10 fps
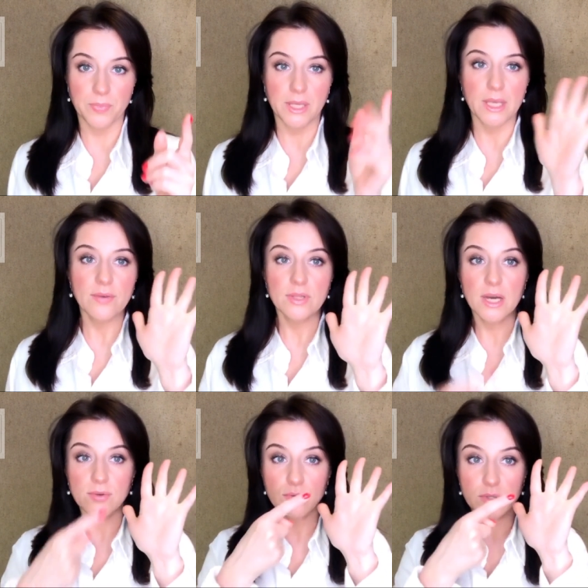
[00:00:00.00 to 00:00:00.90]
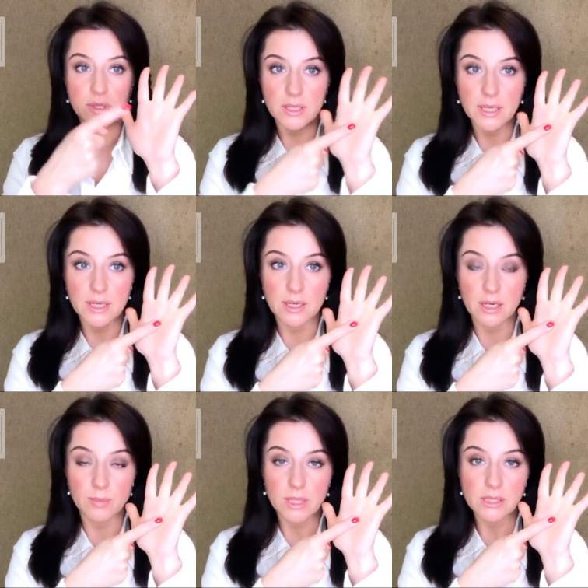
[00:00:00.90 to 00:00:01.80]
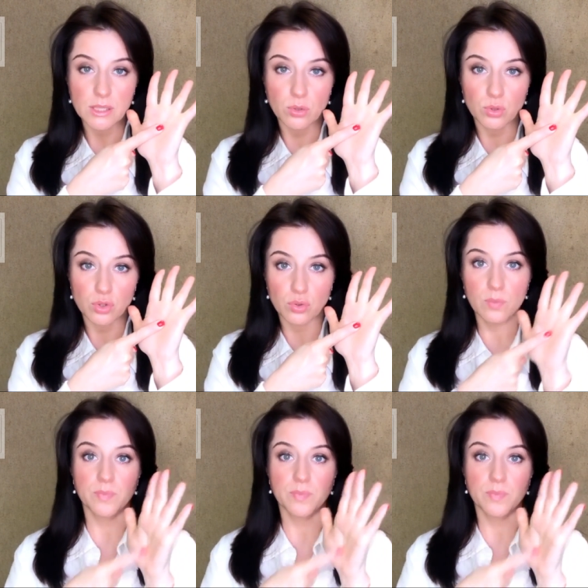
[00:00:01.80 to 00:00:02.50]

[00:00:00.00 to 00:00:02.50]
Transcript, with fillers: Я выдавливаю тональный крем на ладошку,